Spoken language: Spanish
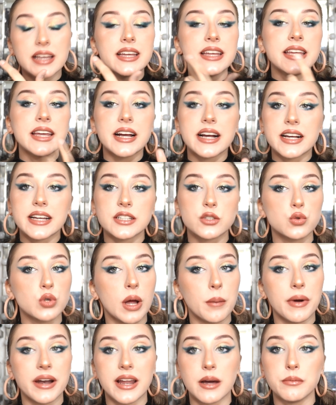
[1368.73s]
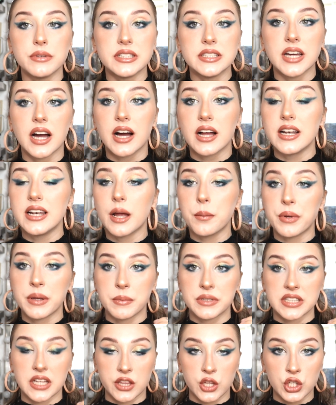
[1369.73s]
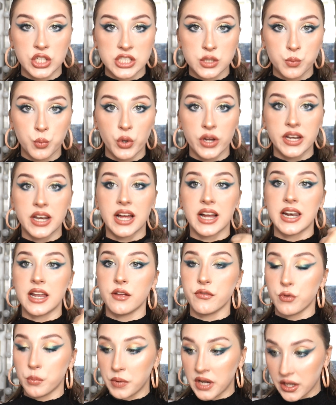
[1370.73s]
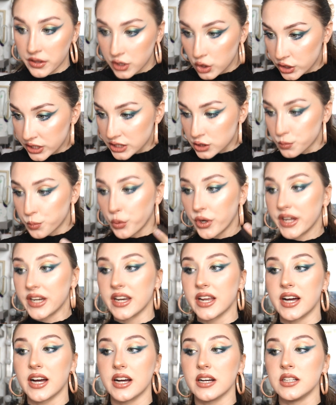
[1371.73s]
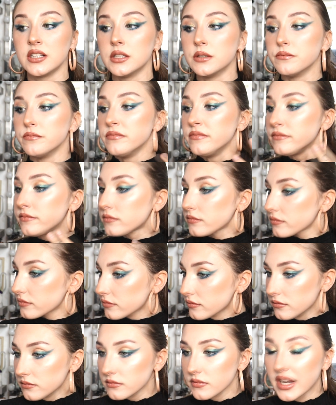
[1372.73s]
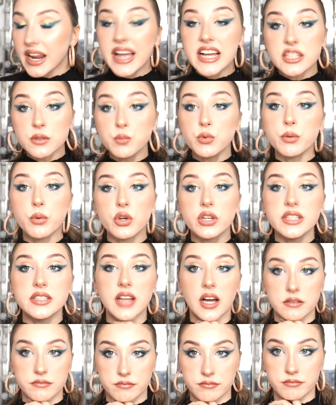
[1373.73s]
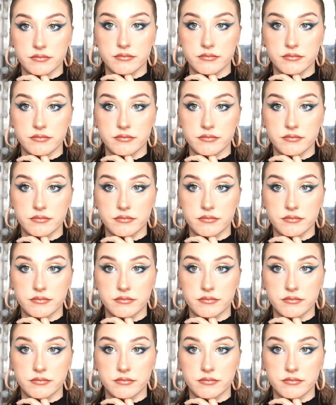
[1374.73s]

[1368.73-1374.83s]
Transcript: Y es que es una maravilla. La pigmentación es buena, la difuminación es buena. Es muy bonita.